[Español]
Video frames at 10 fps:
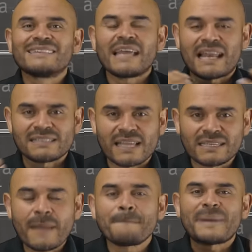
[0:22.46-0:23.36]
del
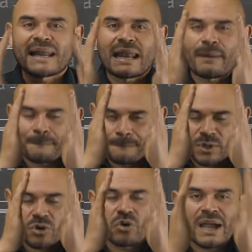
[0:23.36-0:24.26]
aceite para
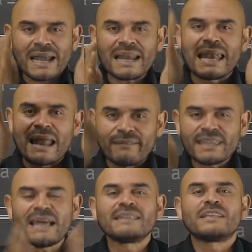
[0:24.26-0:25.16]
prolongar la
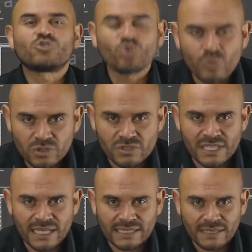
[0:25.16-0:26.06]
vida de tu
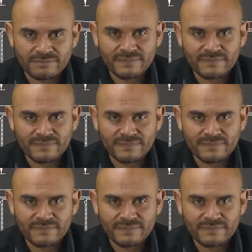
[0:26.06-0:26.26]
motocicleta.